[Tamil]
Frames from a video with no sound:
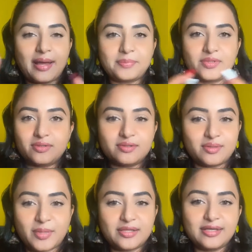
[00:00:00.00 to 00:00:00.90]
ஆப்பிள் um,
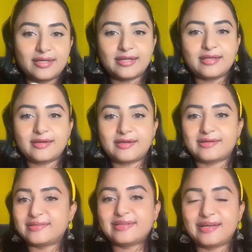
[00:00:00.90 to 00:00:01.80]
இந்த மாதிரி நிறையா
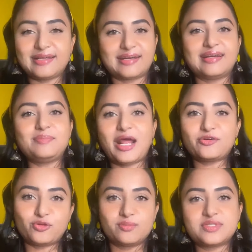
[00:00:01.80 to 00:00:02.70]
இதெல்லாம் இருக்குல்ல
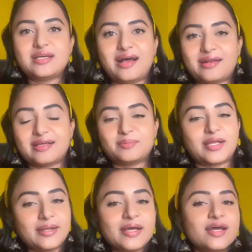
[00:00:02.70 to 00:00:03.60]
பிளாட்ஃபார்ம்ஸ் கானா அந்த
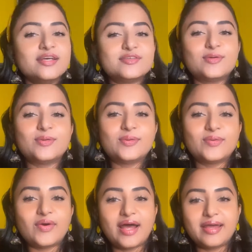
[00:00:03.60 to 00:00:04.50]
மாதிரி ஸோ
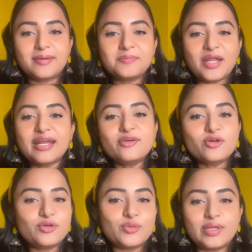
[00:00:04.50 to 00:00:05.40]
ஐ ஆம்
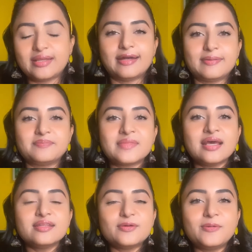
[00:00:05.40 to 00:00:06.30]
பிளானிங் ஆன் டூயிங் தட்
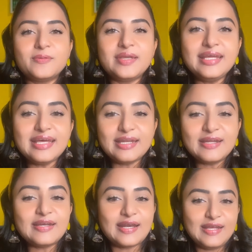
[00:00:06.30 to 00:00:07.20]
ஸோ நீங்கள்
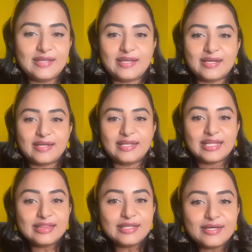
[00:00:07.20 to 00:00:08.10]
என்ன நினைக்கிறீங்க
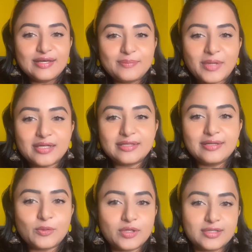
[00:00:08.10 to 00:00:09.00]
எந்த
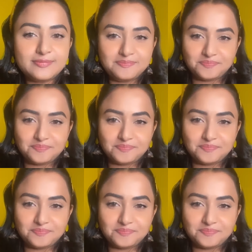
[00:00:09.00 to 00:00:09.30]
மாதிரி ஒரு